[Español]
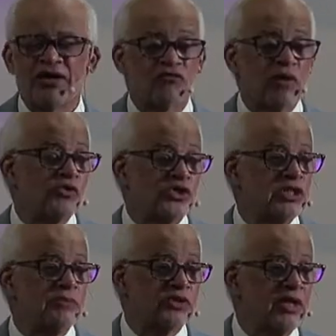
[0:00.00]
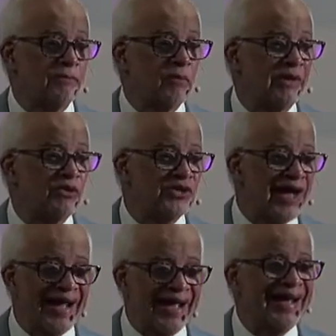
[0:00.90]
Quizá no fue muchísimo tiempo,
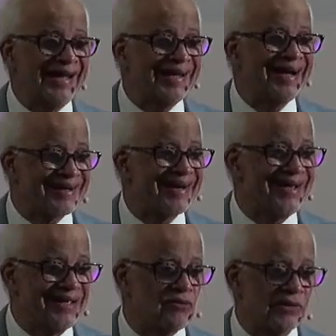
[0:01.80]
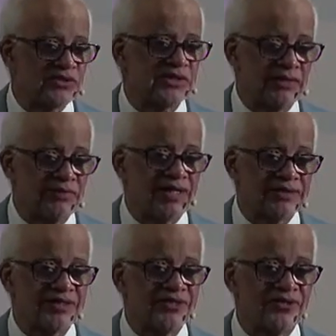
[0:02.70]
pero ya él era rey. ¿Cuántos
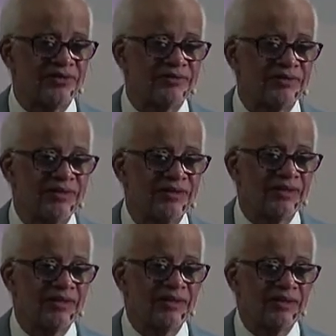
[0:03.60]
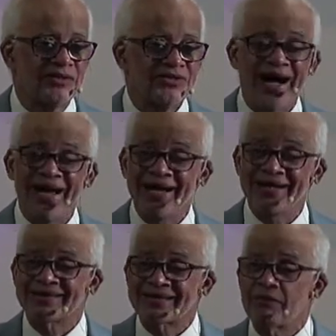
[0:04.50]
alaban al Señor?
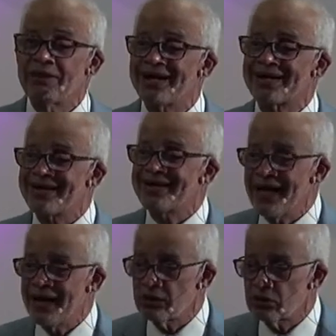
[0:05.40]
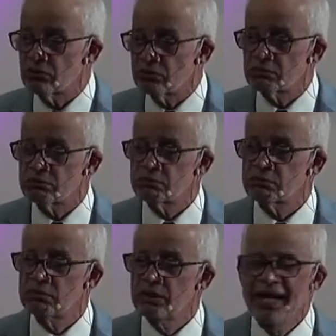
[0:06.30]
Ya él estaba reinando.
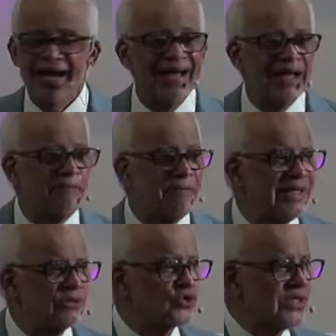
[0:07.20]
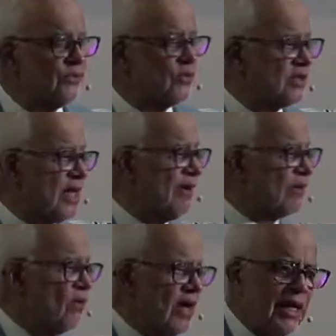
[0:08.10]
El Espíritu Santo
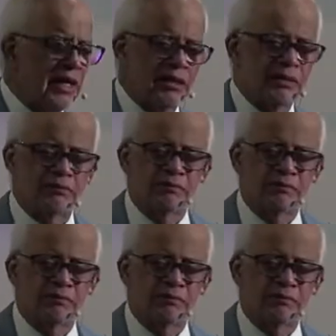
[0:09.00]
estaba con él.